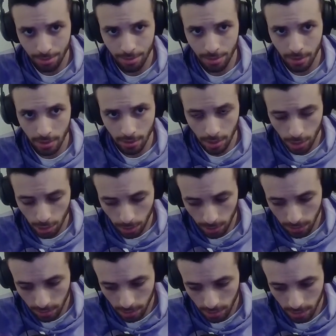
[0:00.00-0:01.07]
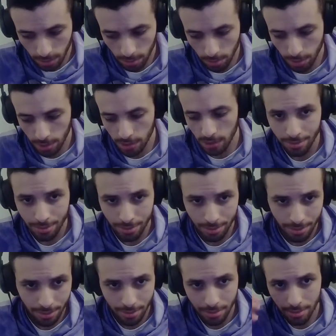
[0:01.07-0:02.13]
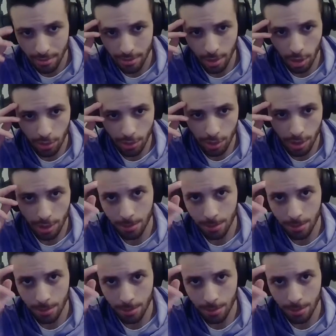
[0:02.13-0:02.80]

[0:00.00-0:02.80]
d'avoir suivi cet unboxing. Au revoir,